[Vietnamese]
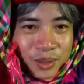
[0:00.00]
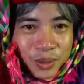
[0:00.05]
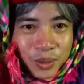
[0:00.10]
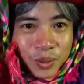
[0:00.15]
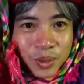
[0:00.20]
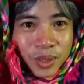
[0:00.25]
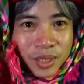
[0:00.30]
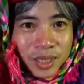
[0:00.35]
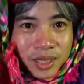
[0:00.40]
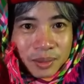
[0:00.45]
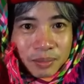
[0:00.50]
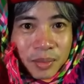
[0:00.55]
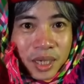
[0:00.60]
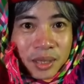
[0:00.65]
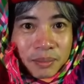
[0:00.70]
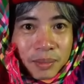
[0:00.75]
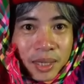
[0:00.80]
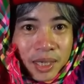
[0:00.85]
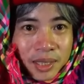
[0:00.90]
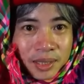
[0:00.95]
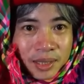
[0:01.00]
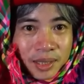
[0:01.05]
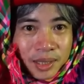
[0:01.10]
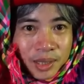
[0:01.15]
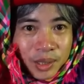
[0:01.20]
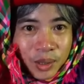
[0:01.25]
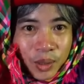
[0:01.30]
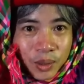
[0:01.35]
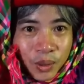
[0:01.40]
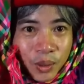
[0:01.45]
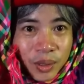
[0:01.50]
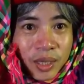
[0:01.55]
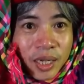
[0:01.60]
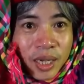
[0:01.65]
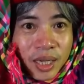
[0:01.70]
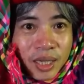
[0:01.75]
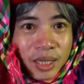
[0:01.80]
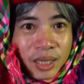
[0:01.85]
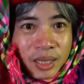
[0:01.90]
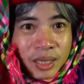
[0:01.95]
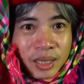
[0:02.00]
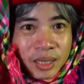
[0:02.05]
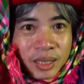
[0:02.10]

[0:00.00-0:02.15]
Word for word: Chú bớt bớt cho tôi đi